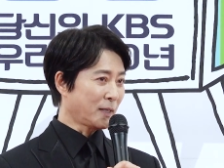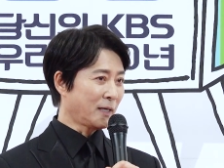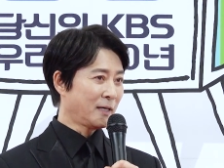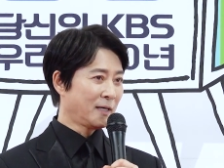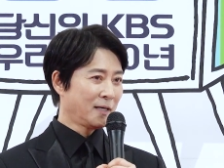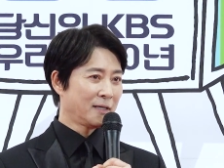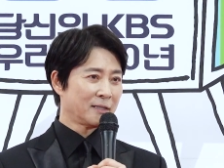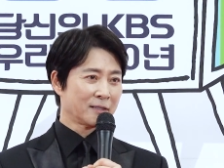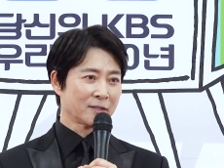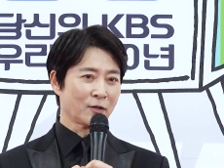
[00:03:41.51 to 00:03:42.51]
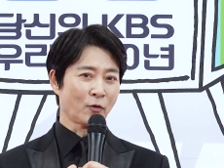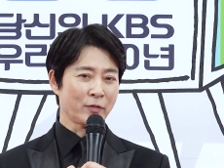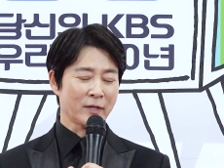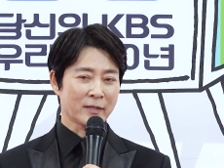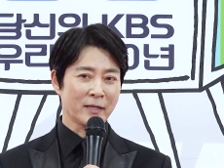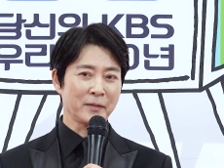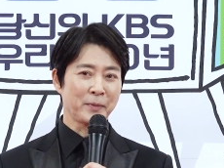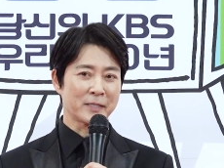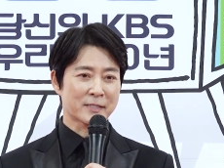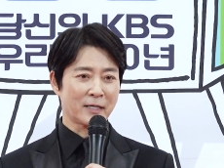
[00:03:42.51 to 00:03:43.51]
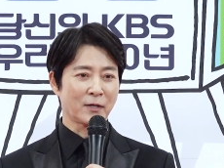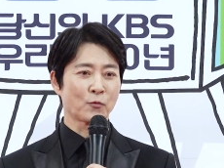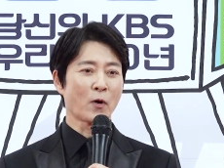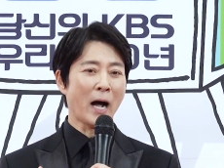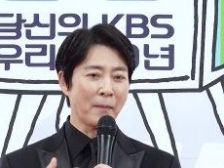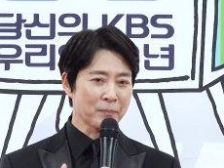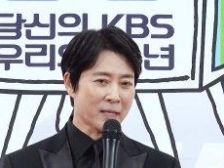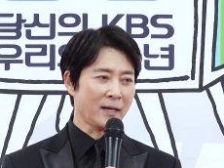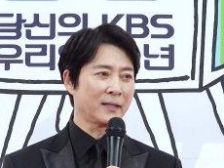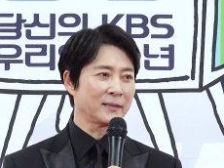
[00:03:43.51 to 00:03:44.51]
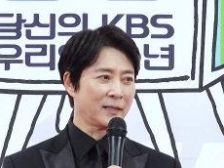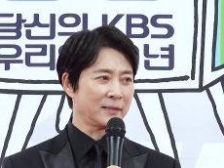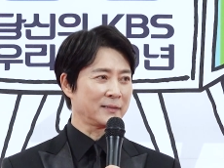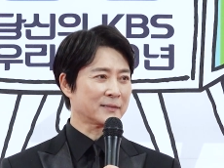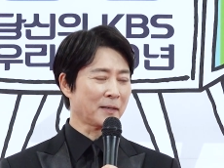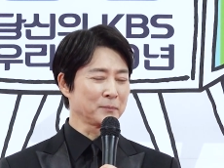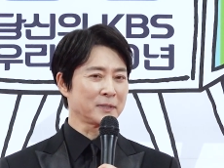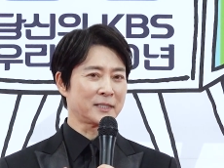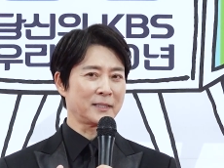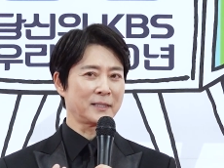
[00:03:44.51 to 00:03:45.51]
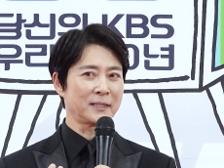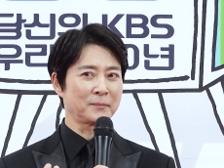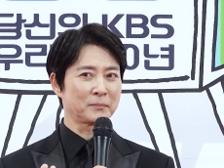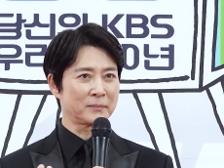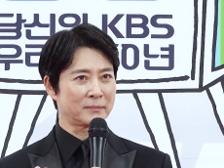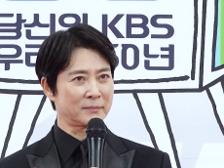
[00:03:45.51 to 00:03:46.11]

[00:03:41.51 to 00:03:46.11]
와. 그런데 KBS하고 함께 한 날이 30